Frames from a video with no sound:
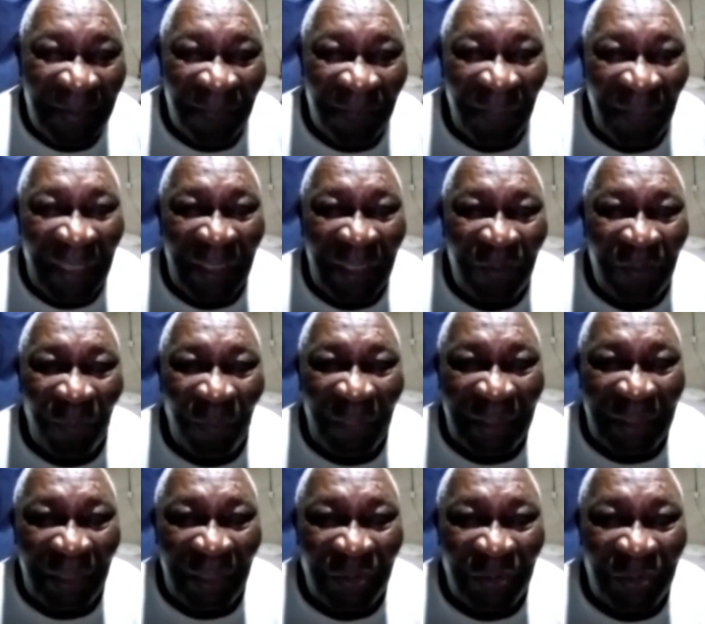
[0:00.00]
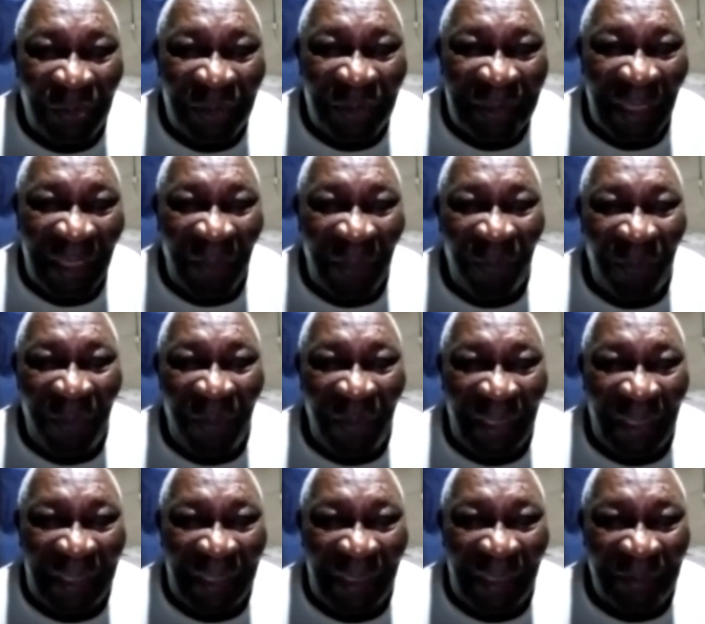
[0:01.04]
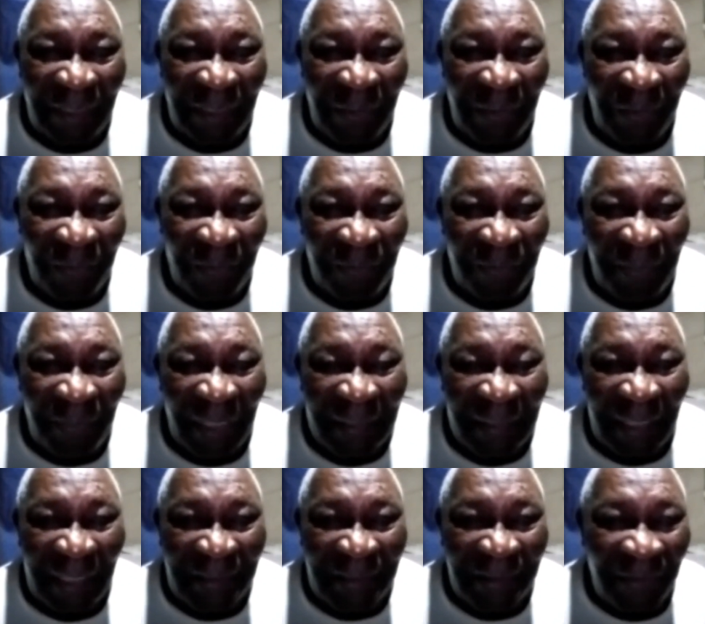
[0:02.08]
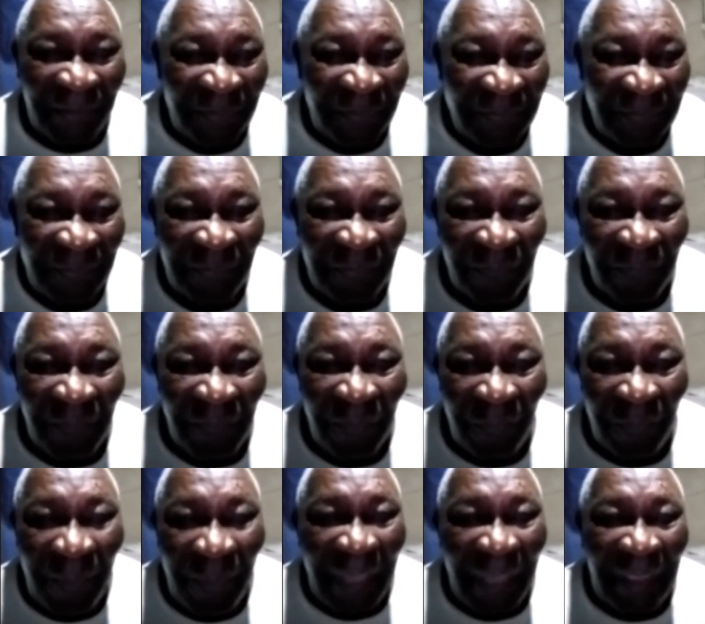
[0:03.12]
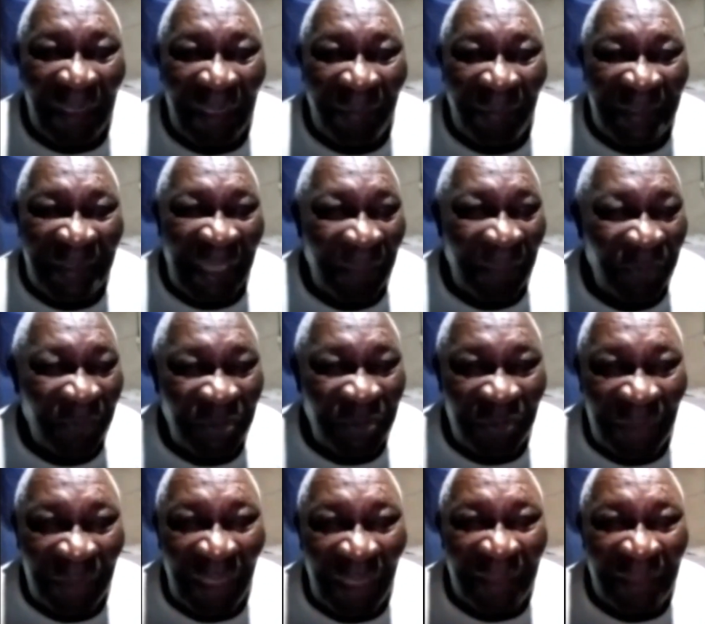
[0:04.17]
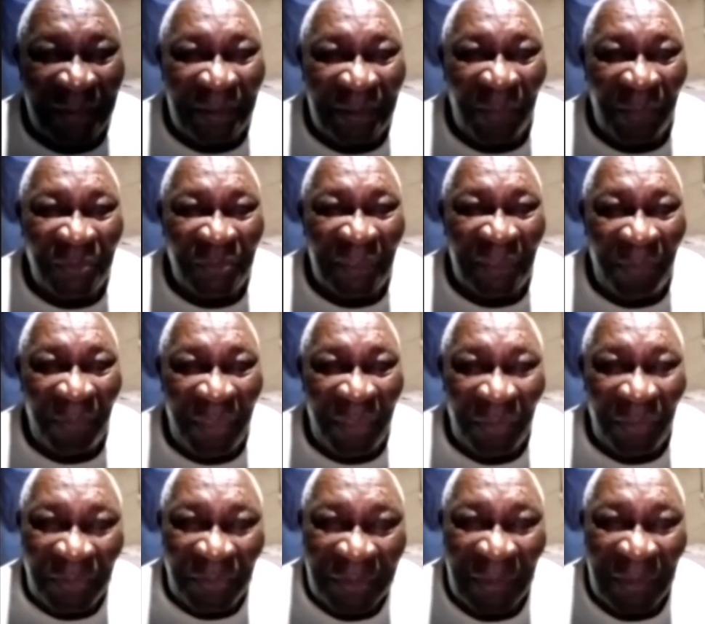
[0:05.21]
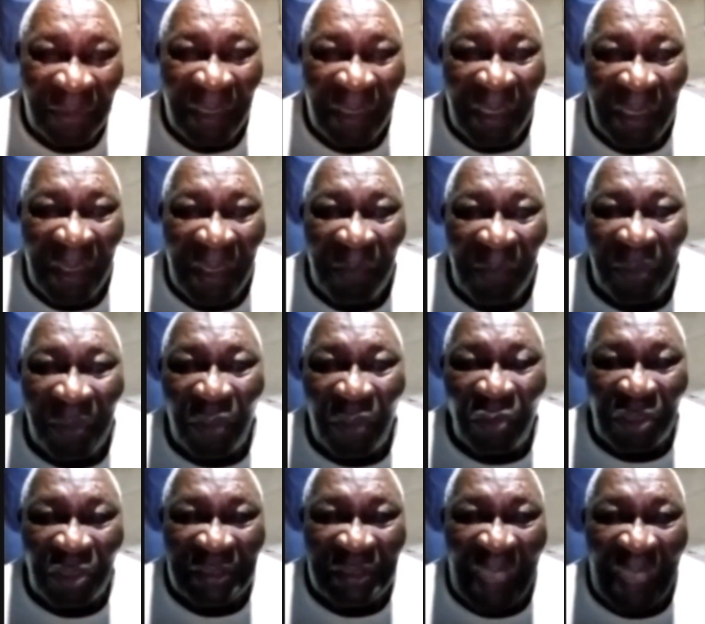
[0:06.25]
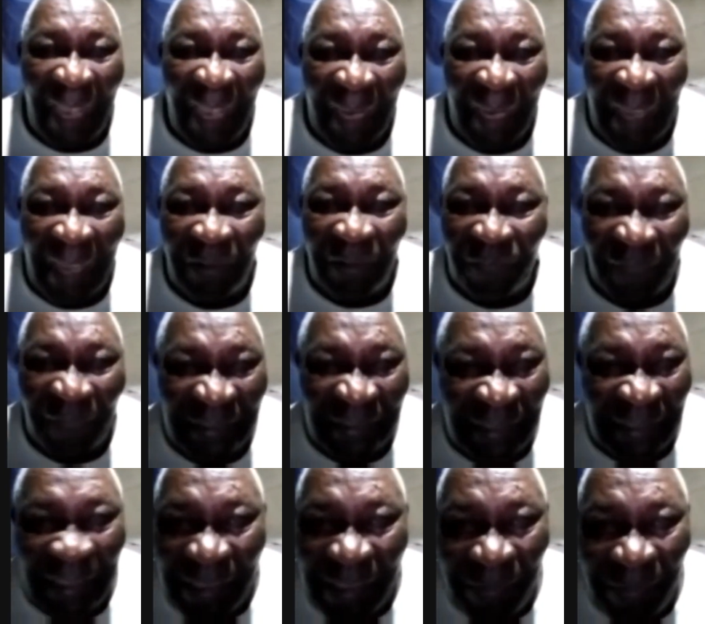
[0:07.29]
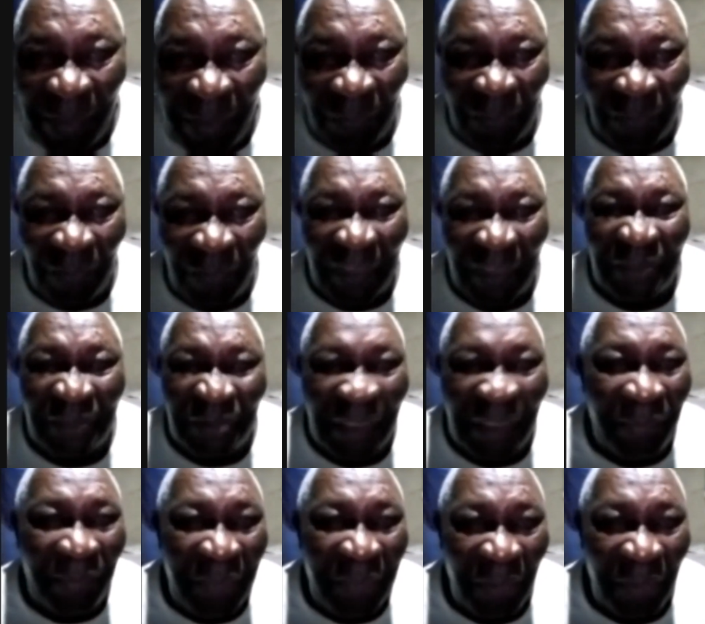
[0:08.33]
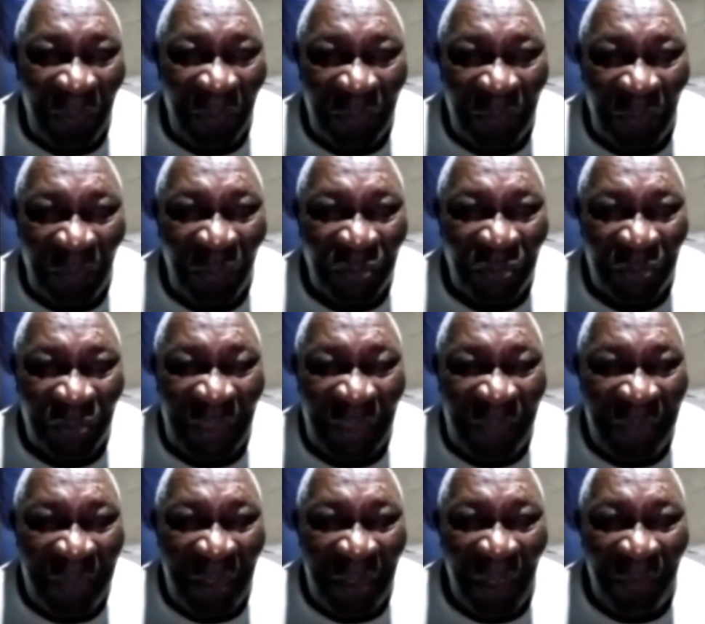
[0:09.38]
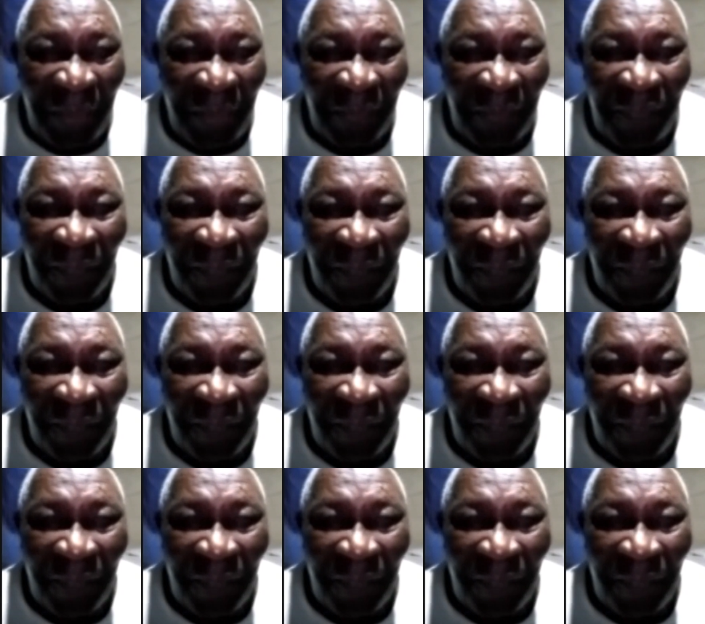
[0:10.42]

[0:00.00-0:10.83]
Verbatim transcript: falei, comentei tudo isso aí como eu era lá no interior, a criação. Bacana, amizade muito grande, tinha muitos amigos. Porque o nosso tarracá não fazia inimigo, não, era só amigo, eu construía amigo, amigo.